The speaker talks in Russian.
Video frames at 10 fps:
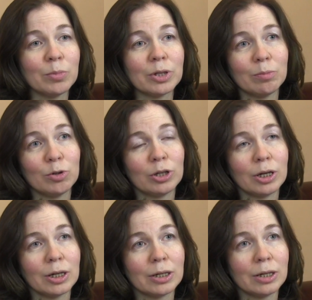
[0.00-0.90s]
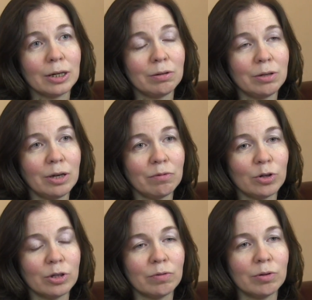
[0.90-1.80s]
потому что она знает все
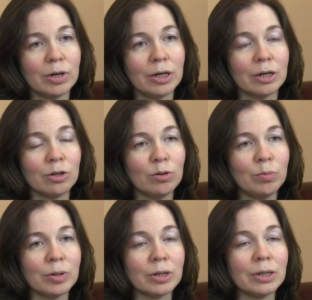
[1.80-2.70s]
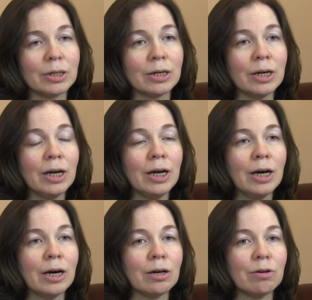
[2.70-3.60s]
его индивидуальные особенности,
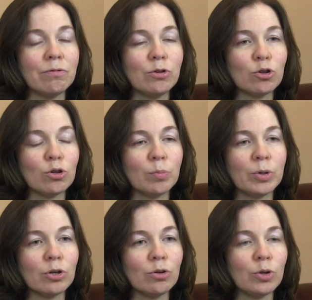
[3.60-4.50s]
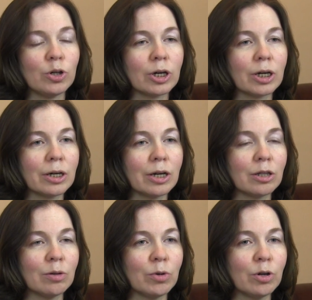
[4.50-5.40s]
Э, все, что присуще
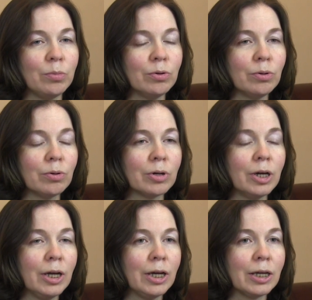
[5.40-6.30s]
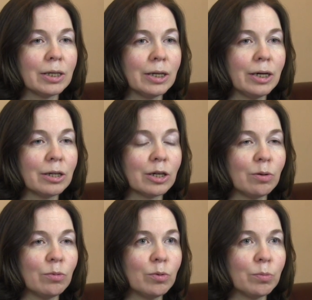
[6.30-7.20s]
конкретному ребенку, и знает к
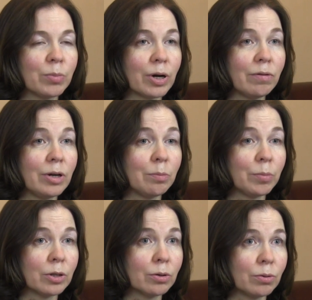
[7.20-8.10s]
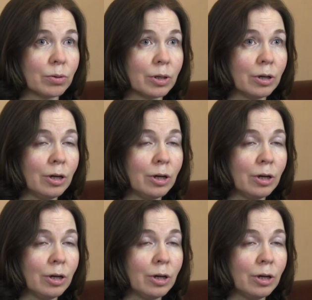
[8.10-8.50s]
нему правильный подход.